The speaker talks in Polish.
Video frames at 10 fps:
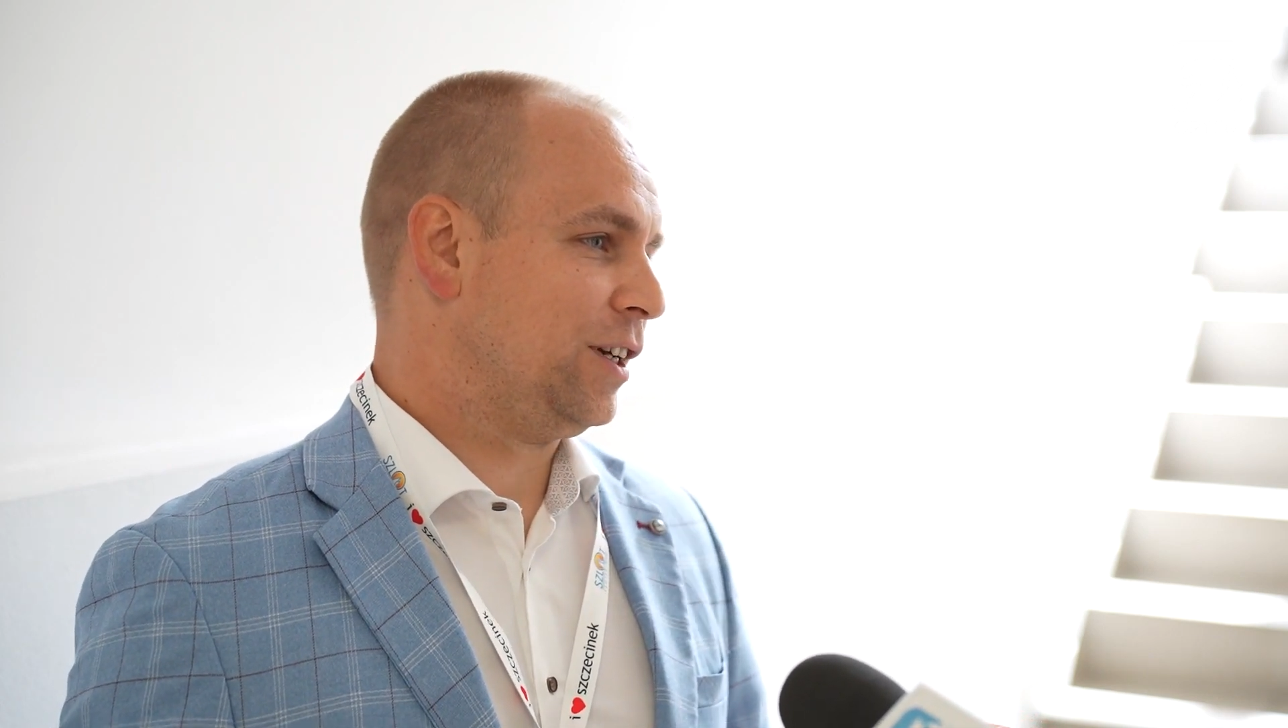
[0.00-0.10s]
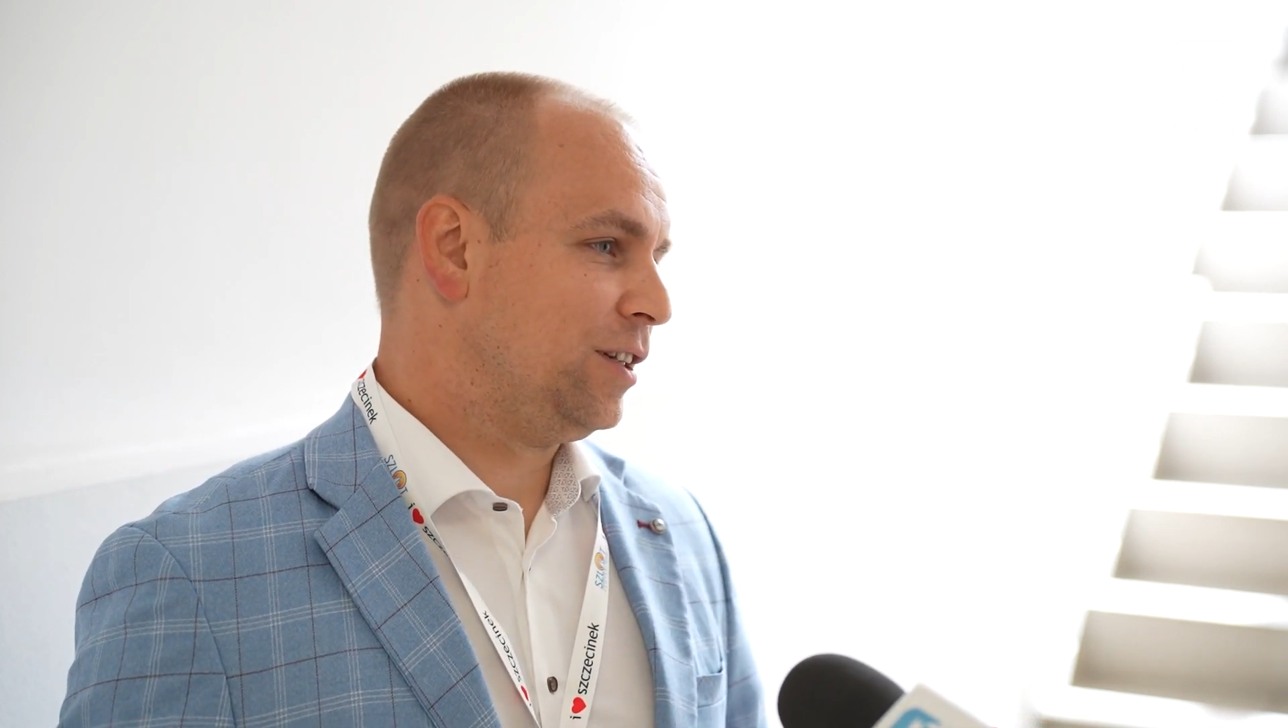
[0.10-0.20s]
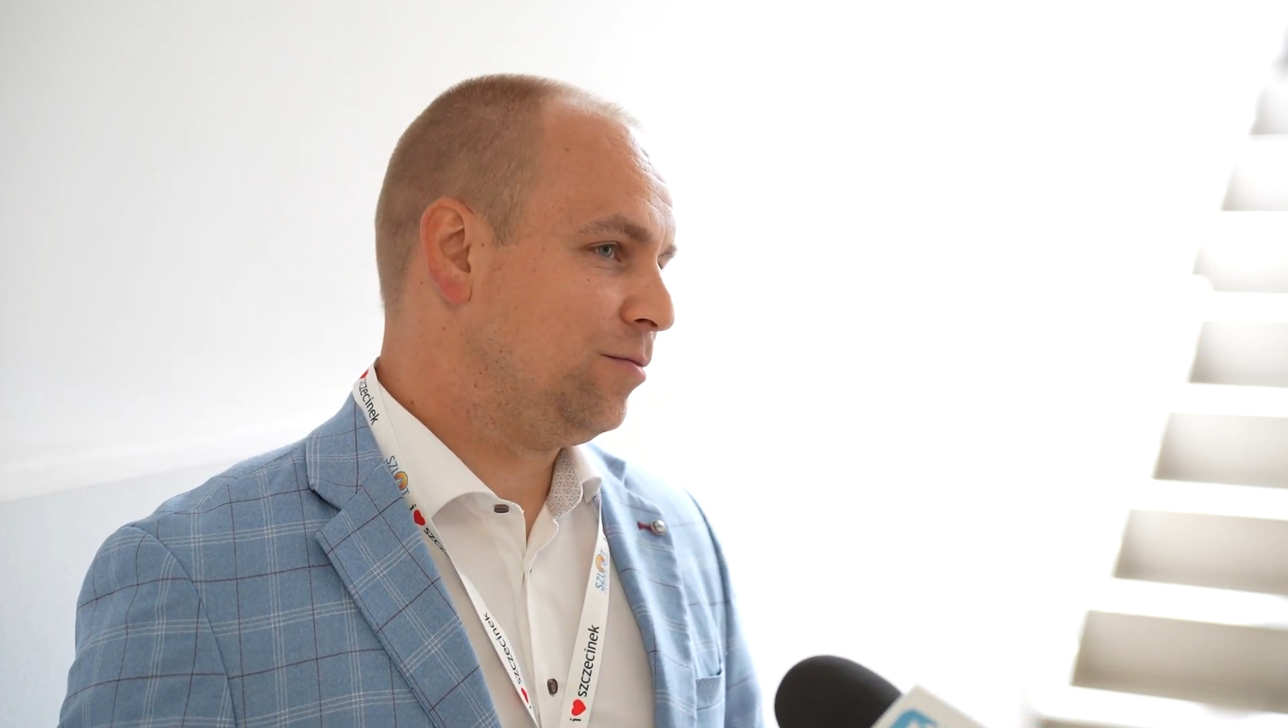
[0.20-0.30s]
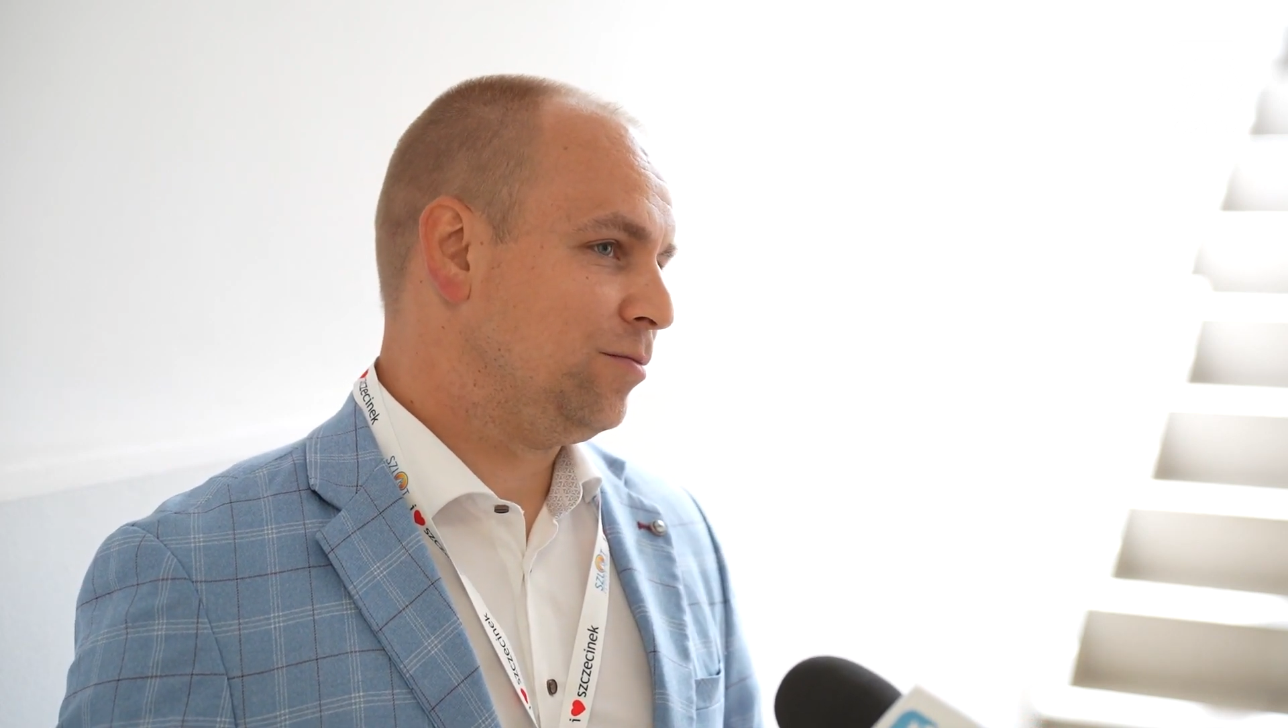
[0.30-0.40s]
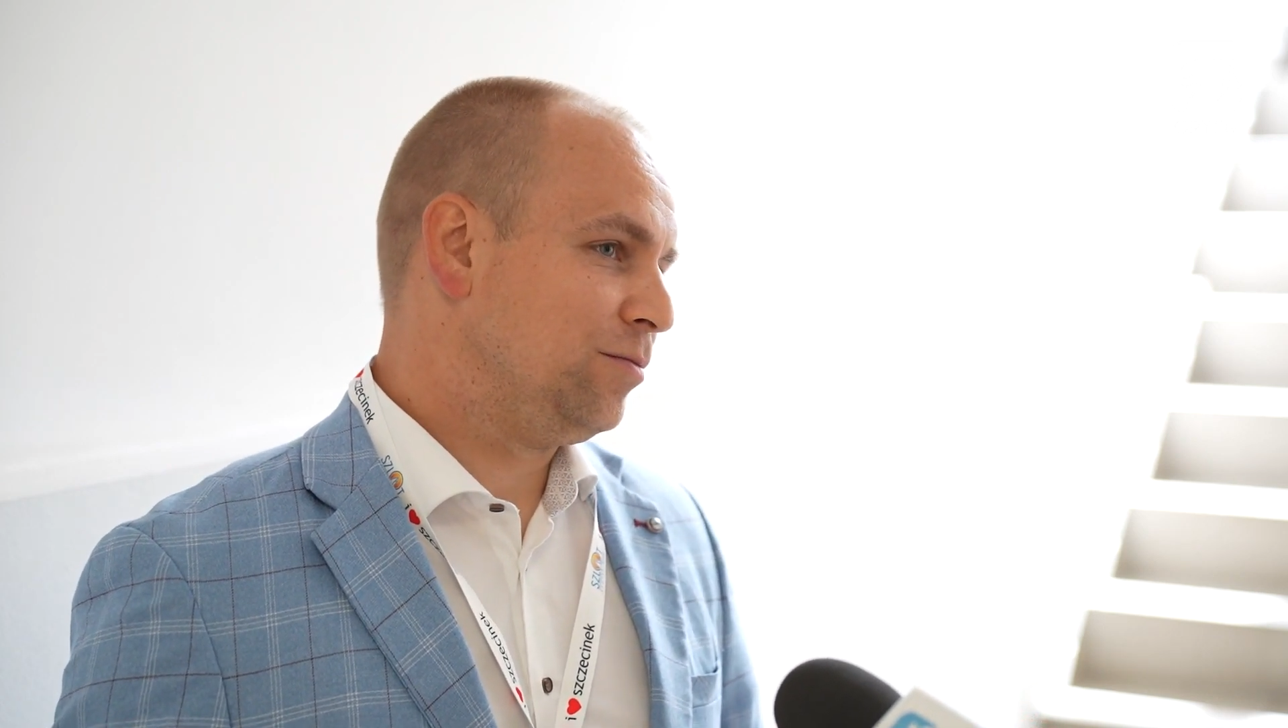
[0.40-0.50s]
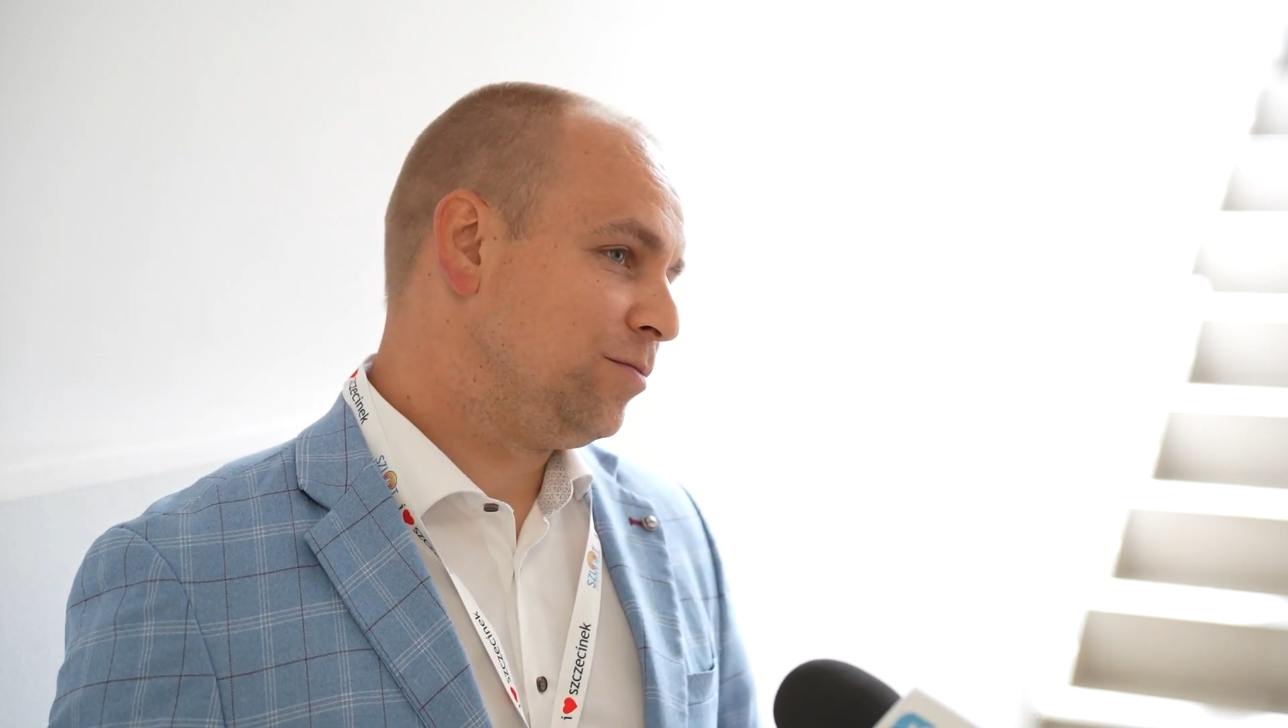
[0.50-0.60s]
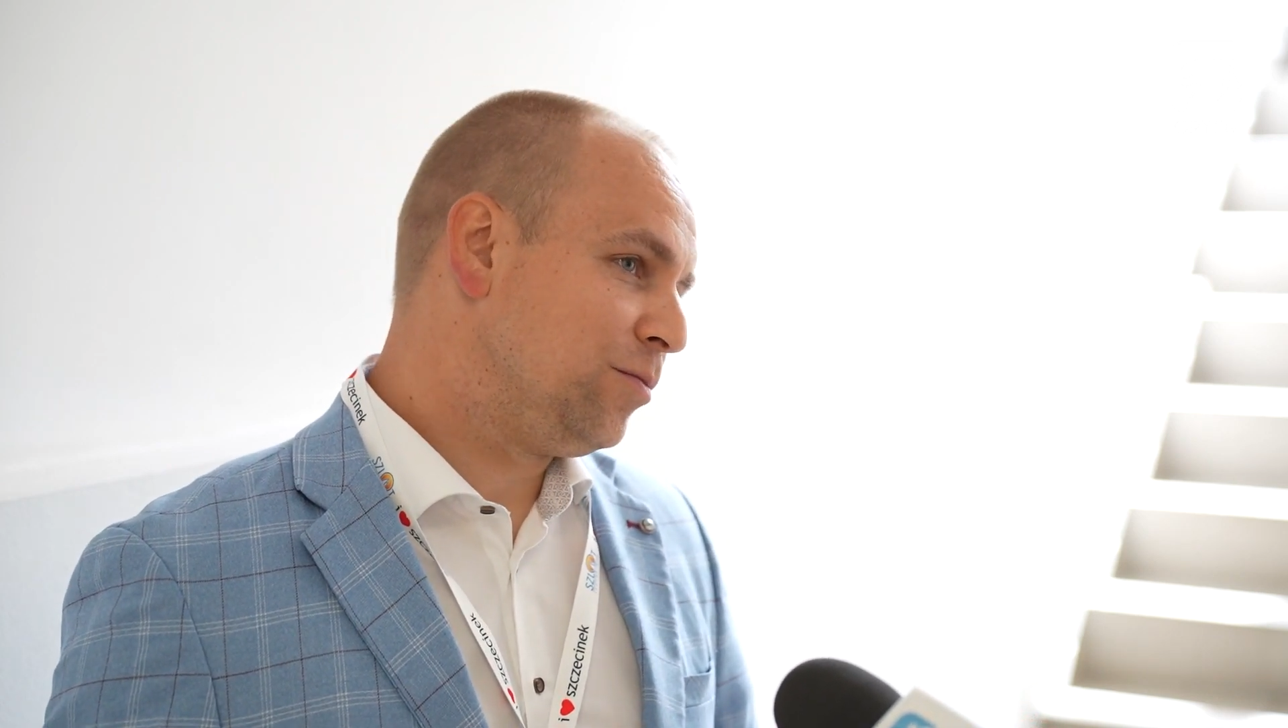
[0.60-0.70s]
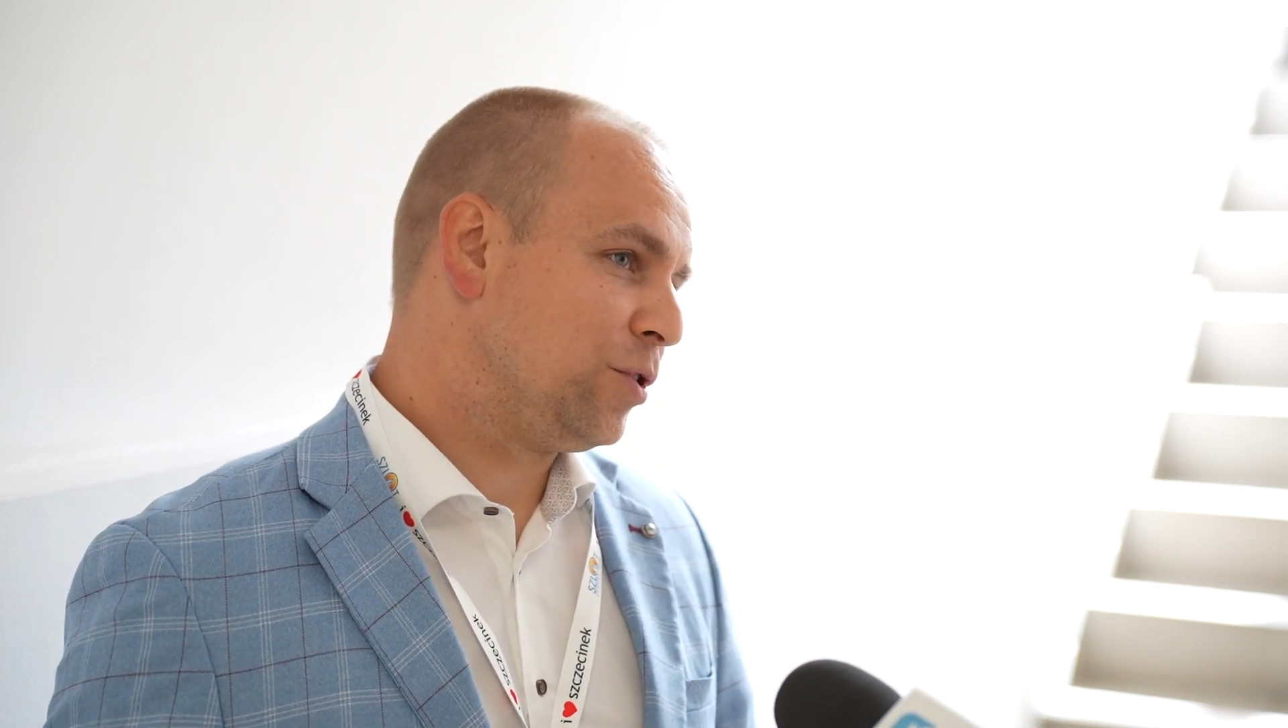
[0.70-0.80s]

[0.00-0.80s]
takim